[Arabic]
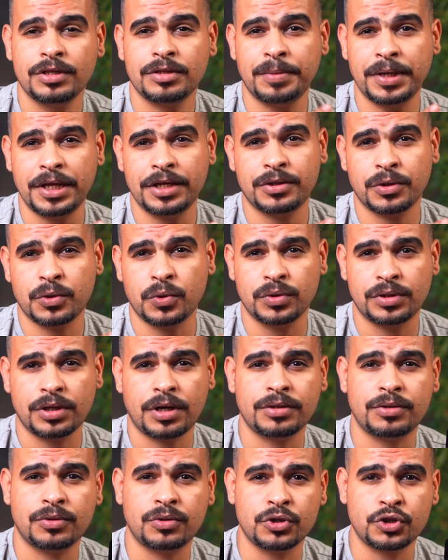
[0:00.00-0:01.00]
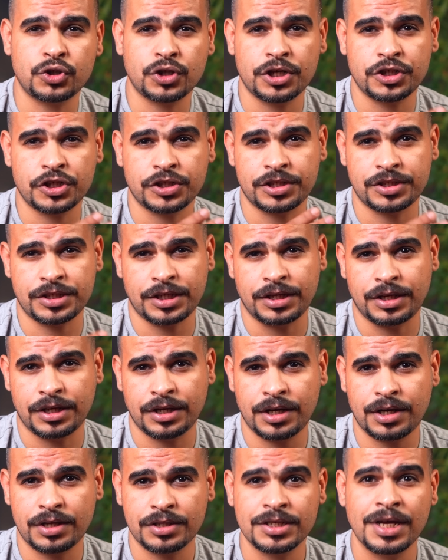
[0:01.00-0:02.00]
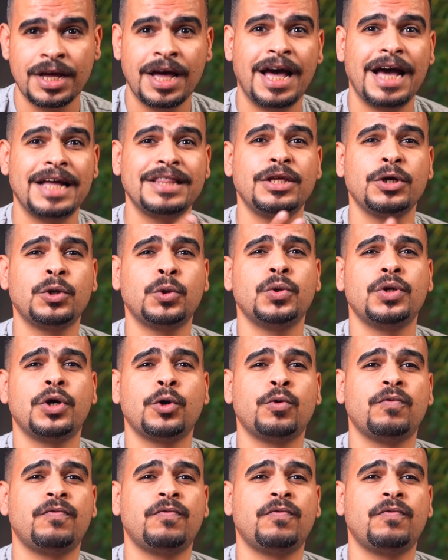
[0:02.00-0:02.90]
تمنيت يكون تردد الشاشة 90 هرتز حتى يكون اكو